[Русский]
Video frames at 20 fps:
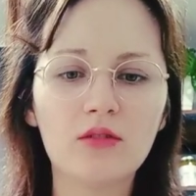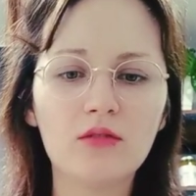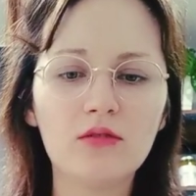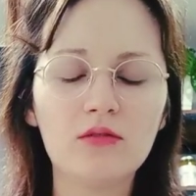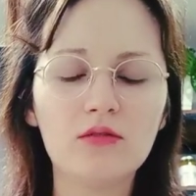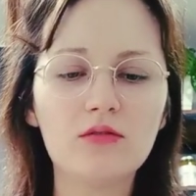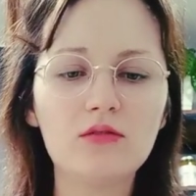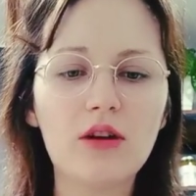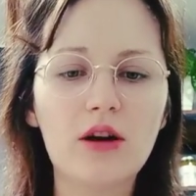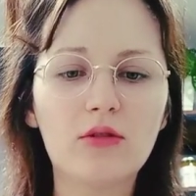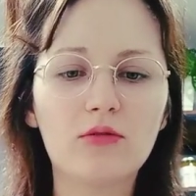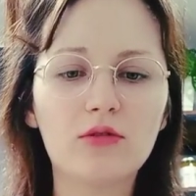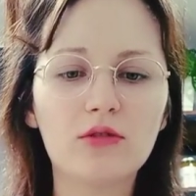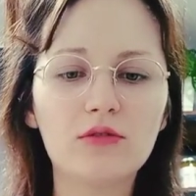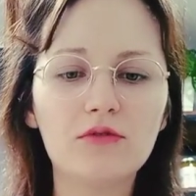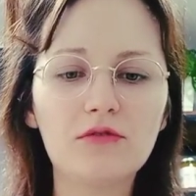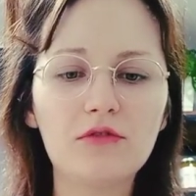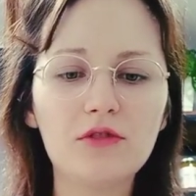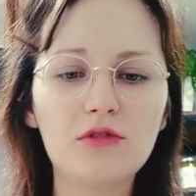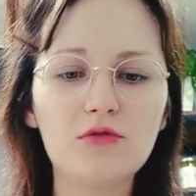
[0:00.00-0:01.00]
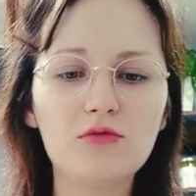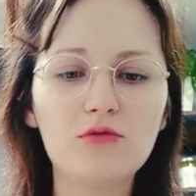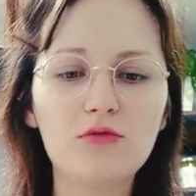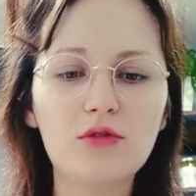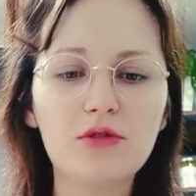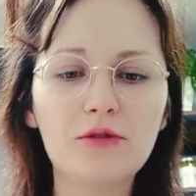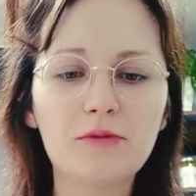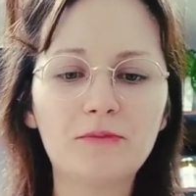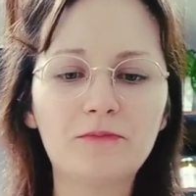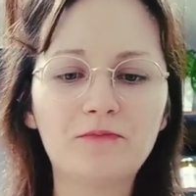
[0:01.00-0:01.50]
Не знаю,
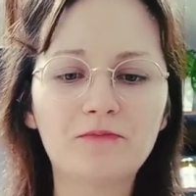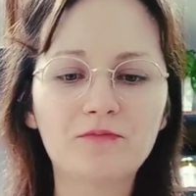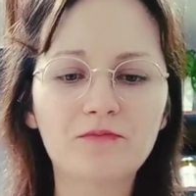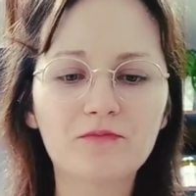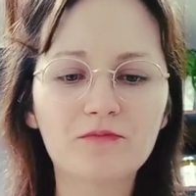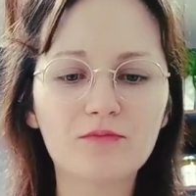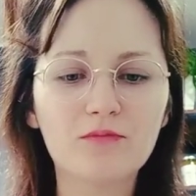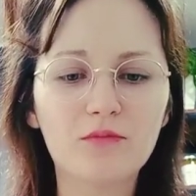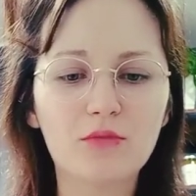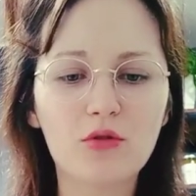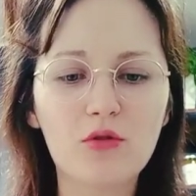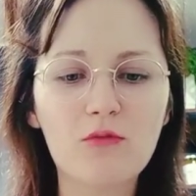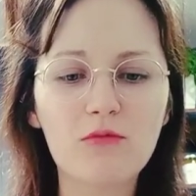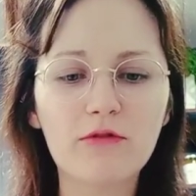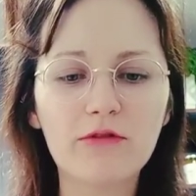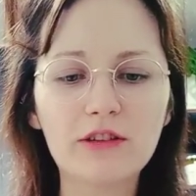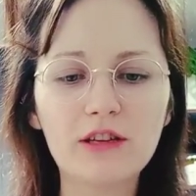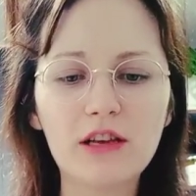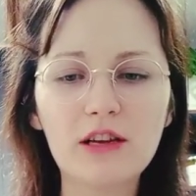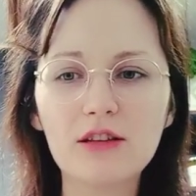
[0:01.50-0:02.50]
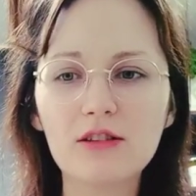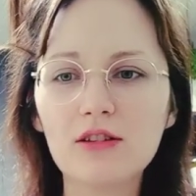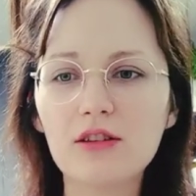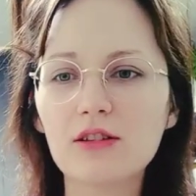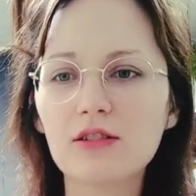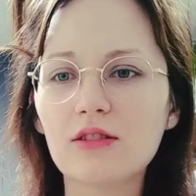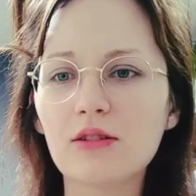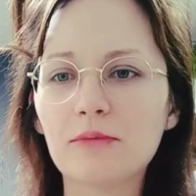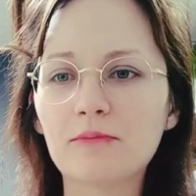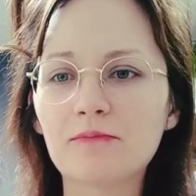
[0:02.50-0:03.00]
конфитюр, пробовать ли нет.